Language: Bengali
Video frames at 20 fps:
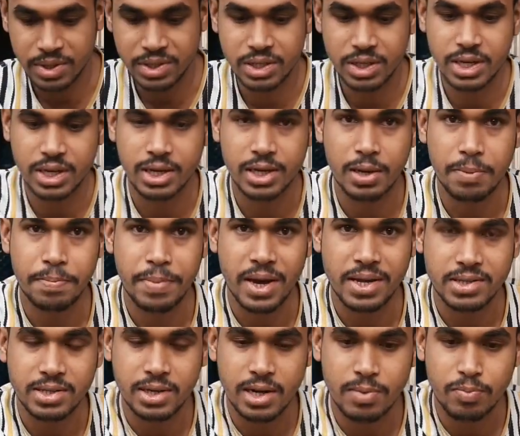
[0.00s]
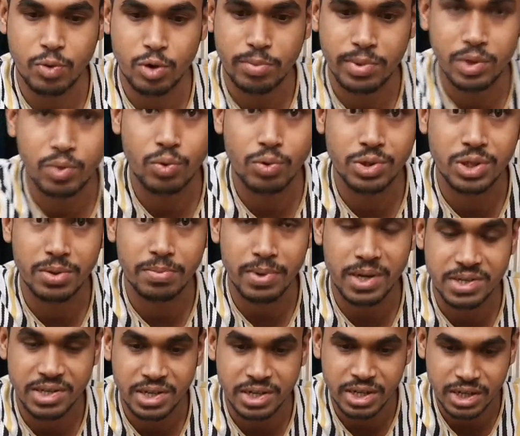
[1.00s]
পাচ্ছেন এখানে পাঁচ গ্রাম পরিমাণ ওজিং
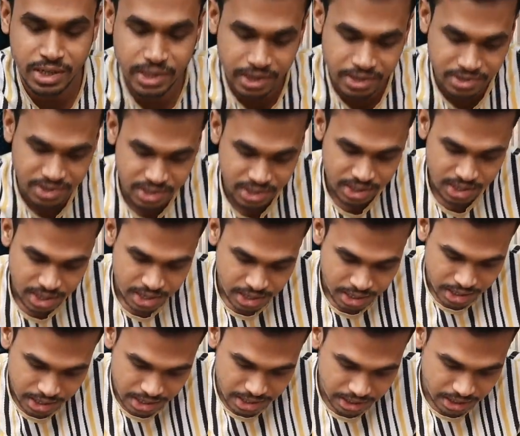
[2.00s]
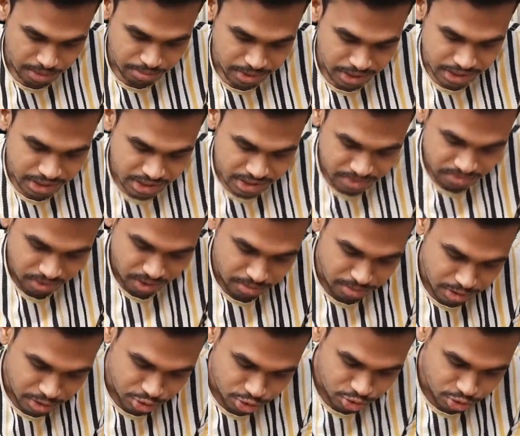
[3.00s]
প্লাস এটি নিয়ে হয়েছে এটাকে আমরা ইস্ট
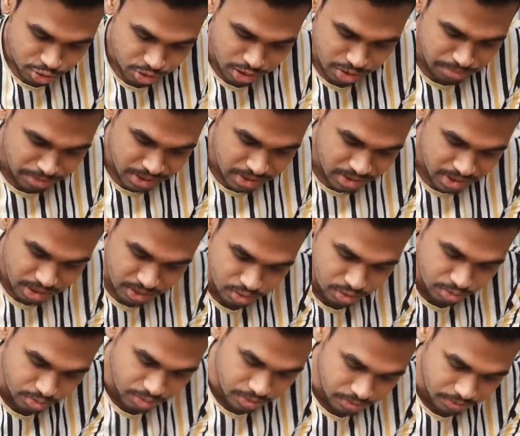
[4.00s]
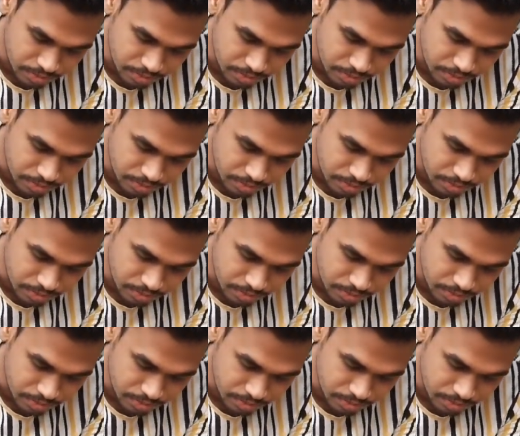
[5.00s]
ফার্মান্টেশনের সঙ্গে মিক্সার করব